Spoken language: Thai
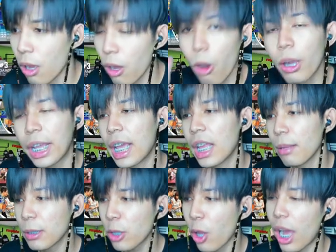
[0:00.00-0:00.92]
โอเค
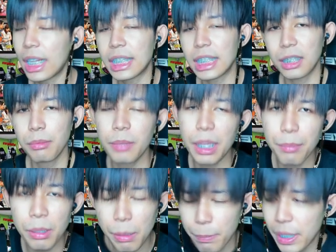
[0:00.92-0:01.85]
เรามาต่อกันหลังจากที่เมื่อกี้
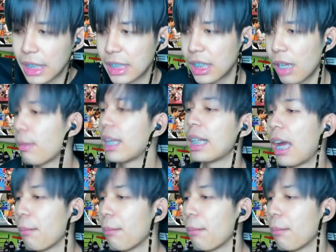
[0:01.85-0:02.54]
พี่ไปเปลี่ยนเสื้อมานะครับ